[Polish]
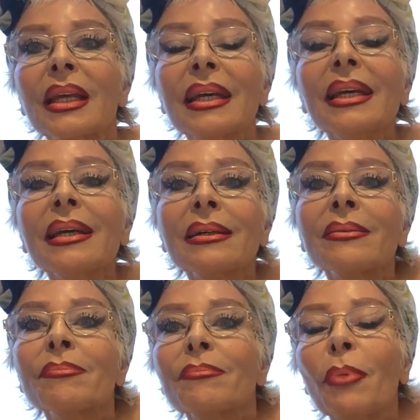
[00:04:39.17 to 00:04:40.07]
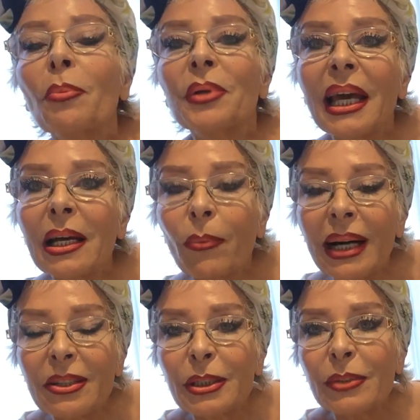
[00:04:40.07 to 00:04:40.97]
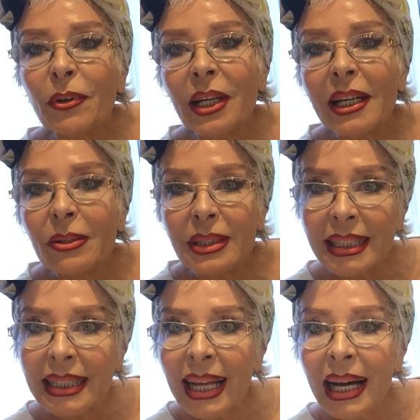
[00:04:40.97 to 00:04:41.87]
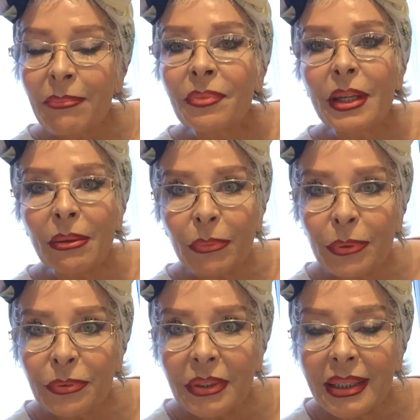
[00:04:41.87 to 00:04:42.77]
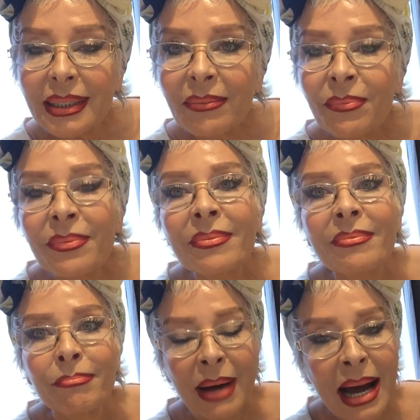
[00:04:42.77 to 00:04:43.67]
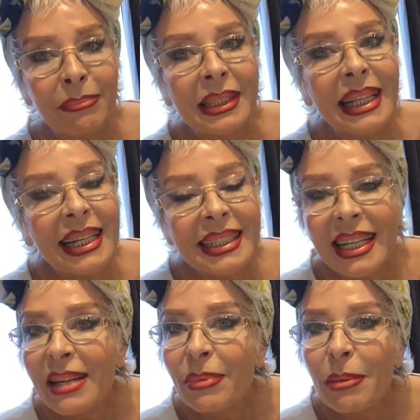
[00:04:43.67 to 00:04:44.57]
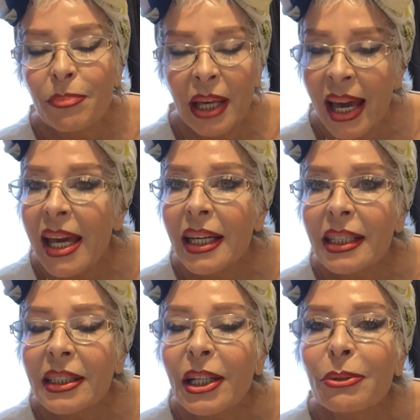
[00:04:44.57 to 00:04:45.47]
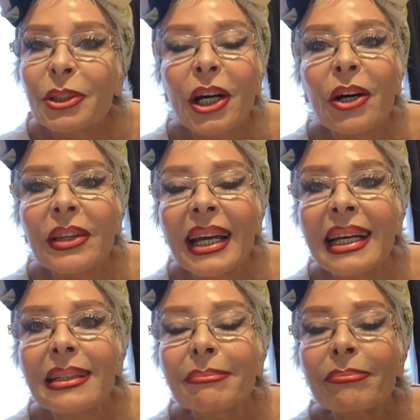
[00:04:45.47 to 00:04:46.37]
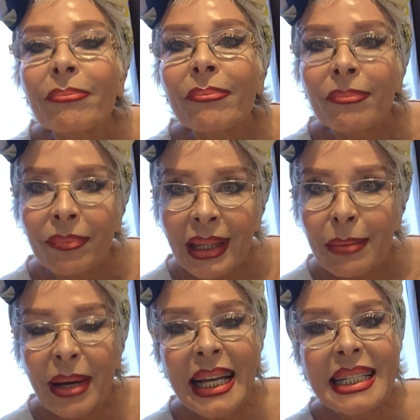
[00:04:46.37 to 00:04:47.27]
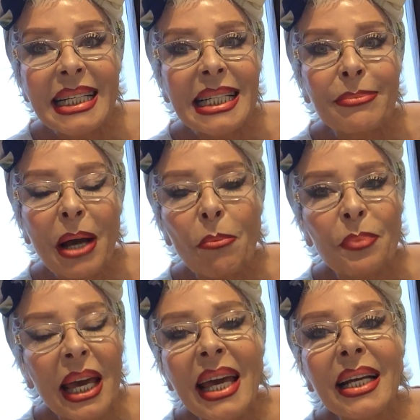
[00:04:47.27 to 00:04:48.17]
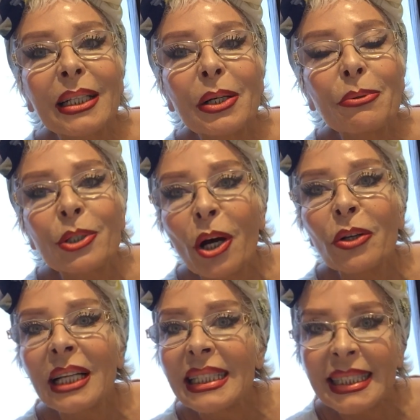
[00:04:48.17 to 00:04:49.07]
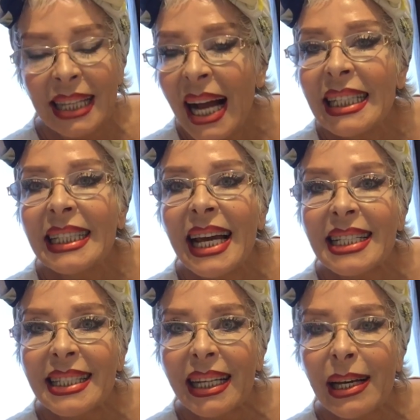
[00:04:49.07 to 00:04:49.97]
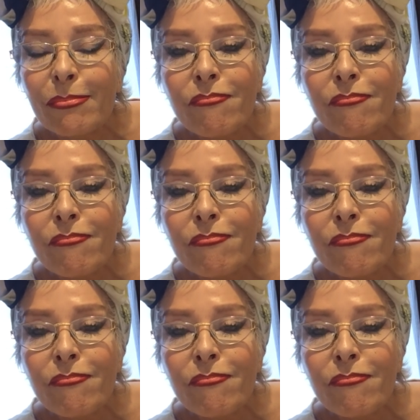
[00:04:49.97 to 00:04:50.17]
i pobiegła do swojego syna i mówi Mam dla ciebie piękną żonę. Będziesz miał piękną żonę, calineczkę.